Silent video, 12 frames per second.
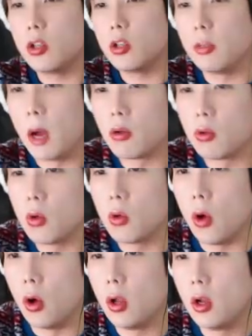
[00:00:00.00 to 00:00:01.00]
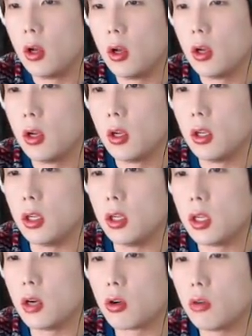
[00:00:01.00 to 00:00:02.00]
바꾸고 이게
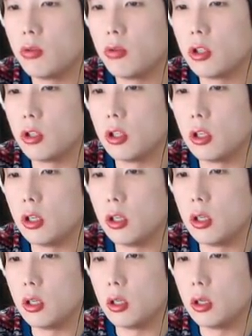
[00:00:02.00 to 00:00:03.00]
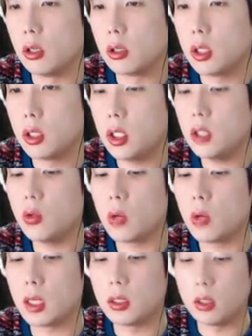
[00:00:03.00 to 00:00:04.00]
여러분들 치즈
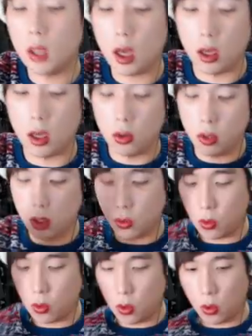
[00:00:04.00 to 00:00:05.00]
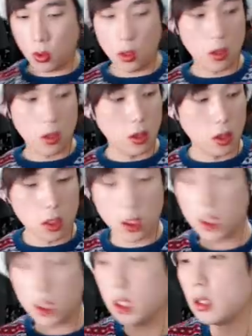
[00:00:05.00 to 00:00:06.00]
돈까스인데 여기다 놓고
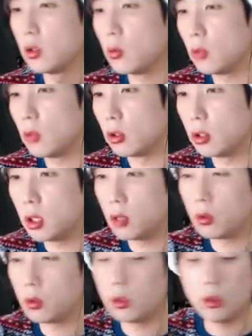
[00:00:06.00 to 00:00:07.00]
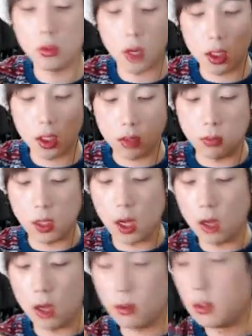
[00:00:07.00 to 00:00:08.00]
치킨을 좀 더 뜯게 뜯도록 하겠습니다
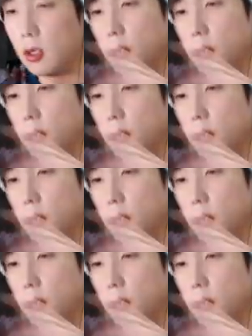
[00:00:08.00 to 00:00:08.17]
네.